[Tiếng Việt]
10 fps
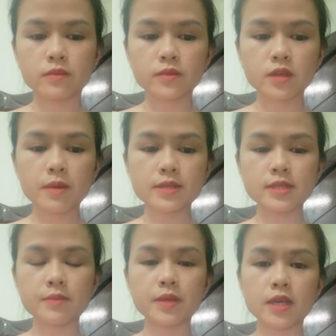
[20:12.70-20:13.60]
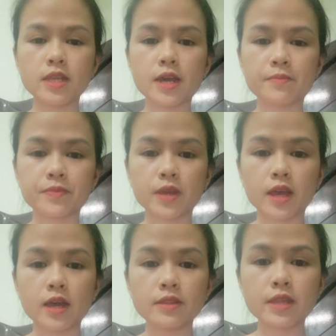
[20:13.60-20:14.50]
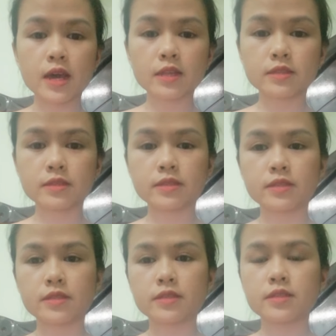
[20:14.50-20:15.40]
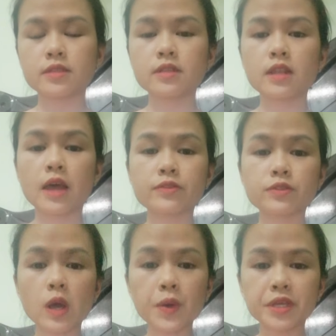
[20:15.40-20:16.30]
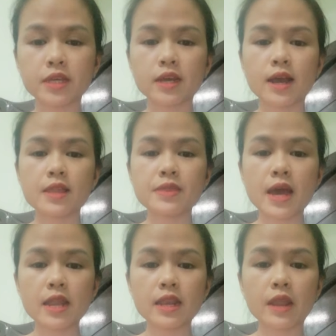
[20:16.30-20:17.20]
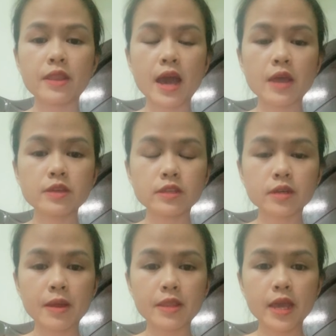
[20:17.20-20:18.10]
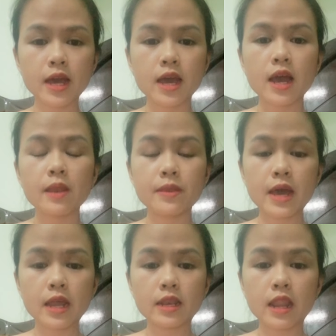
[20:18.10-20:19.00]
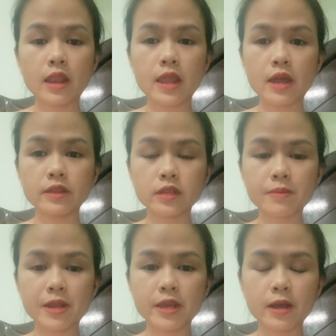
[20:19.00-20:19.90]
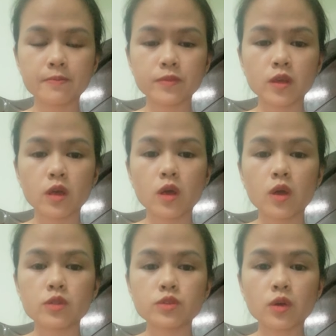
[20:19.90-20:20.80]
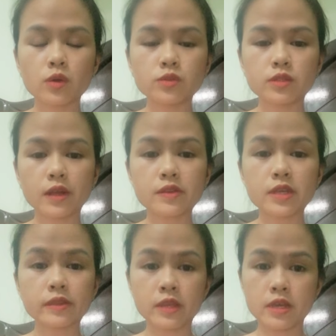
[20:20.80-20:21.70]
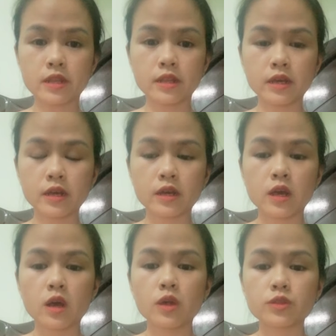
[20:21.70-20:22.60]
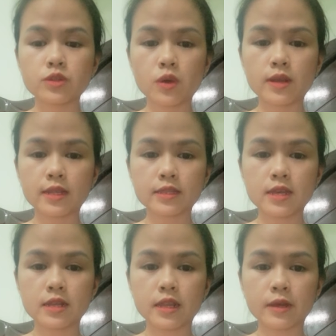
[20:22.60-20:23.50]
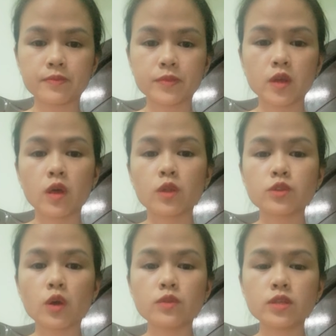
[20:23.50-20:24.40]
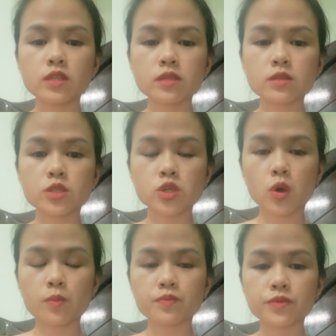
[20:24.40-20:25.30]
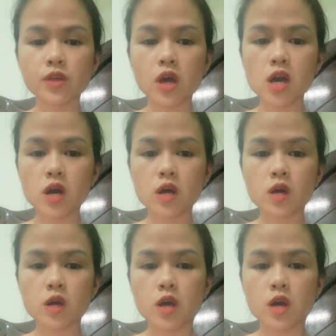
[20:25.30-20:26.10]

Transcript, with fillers: Các bạn xem kỹ nè. 난 là tôi Dan là đà thân các bạn nha Dan là đà thân các bạn nha Thôn là gì tiền ha Thôn là tiền nè thôn nên thơ, 돈은 nên